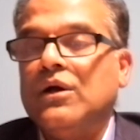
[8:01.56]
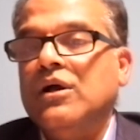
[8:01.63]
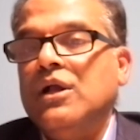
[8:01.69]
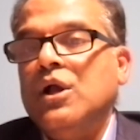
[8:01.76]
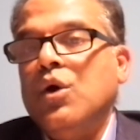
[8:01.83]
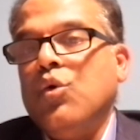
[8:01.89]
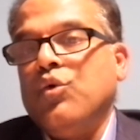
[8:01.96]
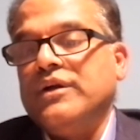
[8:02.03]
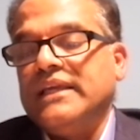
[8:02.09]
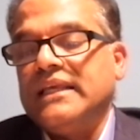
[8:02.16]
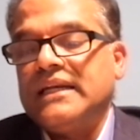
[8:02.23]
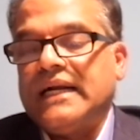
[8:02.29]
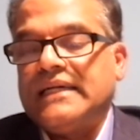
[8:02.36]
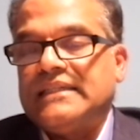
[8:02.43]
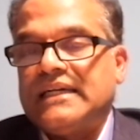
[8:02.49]
இந்த
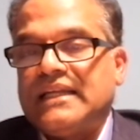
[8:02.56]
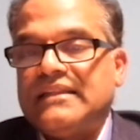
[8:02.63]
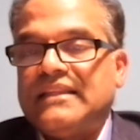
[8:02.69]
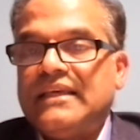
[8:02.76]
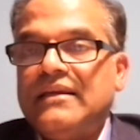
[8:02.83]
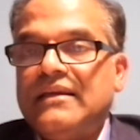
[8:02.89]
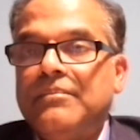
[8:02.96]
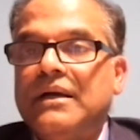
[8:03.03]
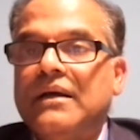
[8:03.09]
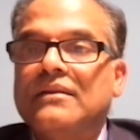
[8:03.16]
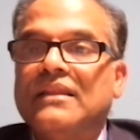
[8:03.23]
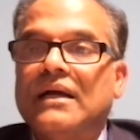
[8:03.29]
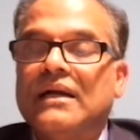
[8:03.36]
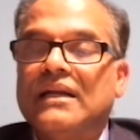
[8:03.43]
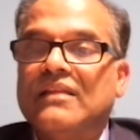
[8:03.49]
உயர் கட்டணத்தை
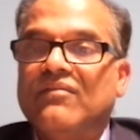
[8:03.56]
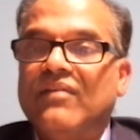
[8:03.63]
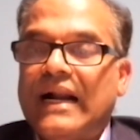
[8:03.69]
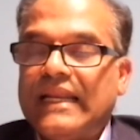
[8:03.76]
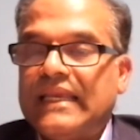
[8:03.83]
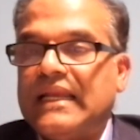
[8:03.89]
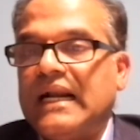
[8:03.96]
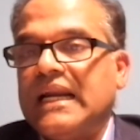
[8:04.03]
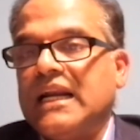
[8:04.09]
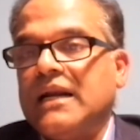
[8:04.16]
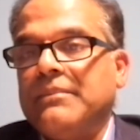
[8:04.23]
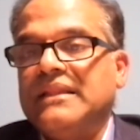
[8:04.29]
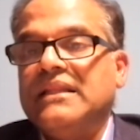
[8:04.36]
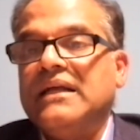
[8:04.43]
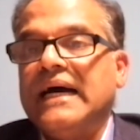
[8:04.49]
தங்களது
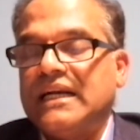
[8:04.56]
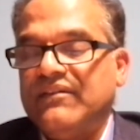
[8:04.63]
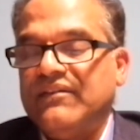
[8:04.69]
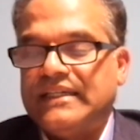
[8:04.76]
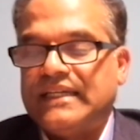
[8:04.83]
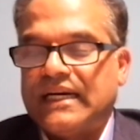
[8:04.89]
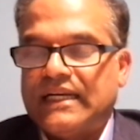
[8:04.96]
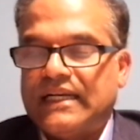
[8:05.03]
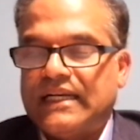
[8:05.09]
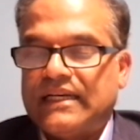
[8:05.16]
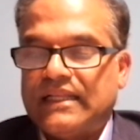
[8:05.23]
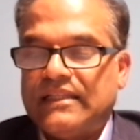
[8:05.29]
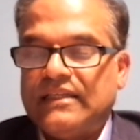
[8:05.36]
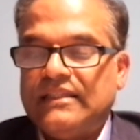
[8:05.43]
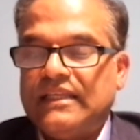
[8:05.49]
வாடிக்கையாளர் என்று
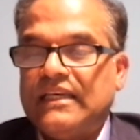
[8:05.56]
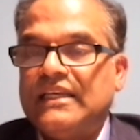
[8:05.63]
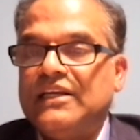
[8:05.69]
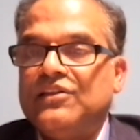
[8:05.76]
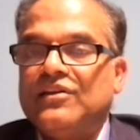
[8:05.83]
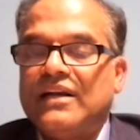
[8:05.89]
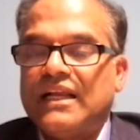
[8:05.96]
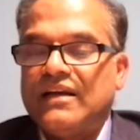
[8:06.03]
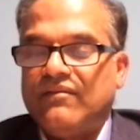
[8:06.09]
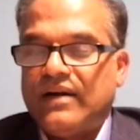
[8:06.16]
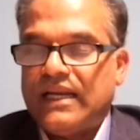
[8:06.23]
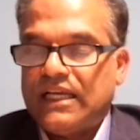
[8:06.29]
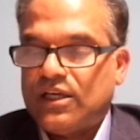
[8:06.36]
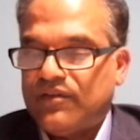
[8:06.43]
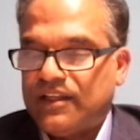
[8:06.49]
அறவிட்டிருக்கின்றது இதற்கு எதிராக
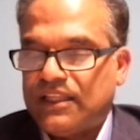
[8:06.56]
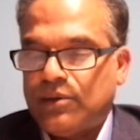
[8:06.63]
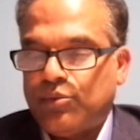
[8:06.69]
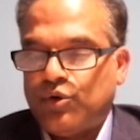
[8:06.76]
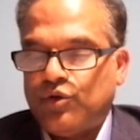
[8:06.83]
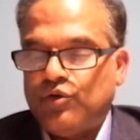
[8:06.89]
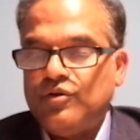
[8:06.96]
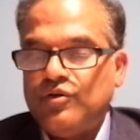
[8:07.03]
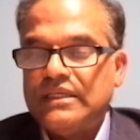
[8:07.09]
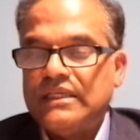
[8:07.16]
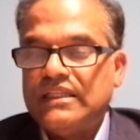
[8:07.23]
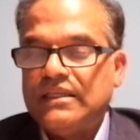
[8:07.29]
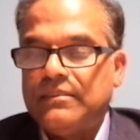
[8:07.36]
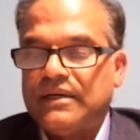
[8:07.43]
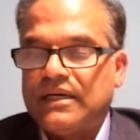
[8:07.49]
வழக்கு வைத்த பொழுது
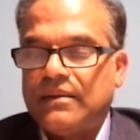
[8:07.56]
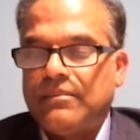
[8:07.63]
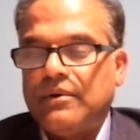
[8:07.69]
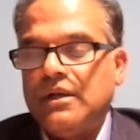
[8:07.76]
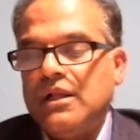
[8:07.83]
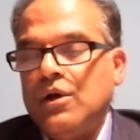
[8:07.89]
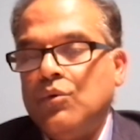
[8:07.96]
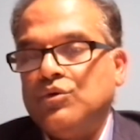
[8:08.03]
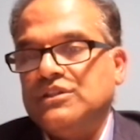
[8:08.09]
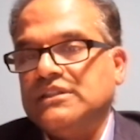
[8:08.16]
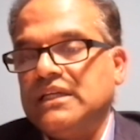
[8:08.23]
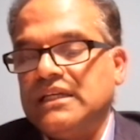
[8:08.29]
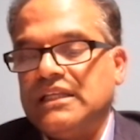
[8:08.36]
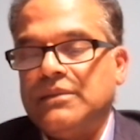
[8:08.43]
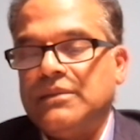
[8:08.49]
நீதிமன்றம்
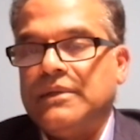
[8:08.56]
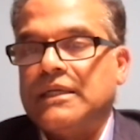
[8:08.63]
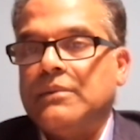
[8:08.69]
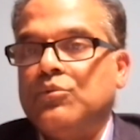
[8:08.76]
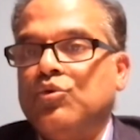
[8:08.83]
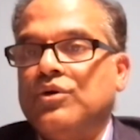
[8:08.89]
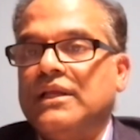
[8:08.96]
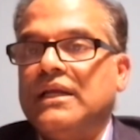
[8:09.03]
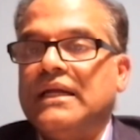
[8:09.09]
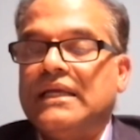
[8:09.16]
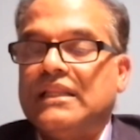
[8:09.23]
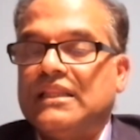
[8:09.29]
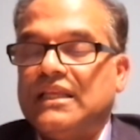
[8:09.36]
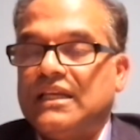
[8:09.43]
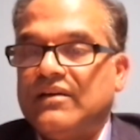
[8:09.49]
உச்ச நீதிமன்றம் கூறிய
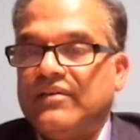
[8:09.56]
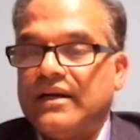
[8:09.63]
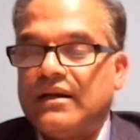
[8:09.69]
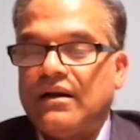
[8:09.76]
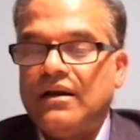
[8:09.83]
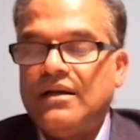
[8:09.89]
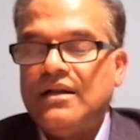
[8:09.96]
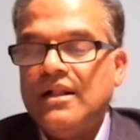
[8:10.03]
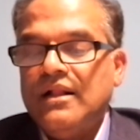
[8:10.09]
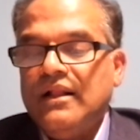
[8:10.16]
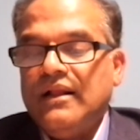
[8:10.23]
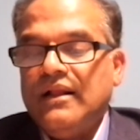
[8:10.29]
கருத்து என்னவென்றால்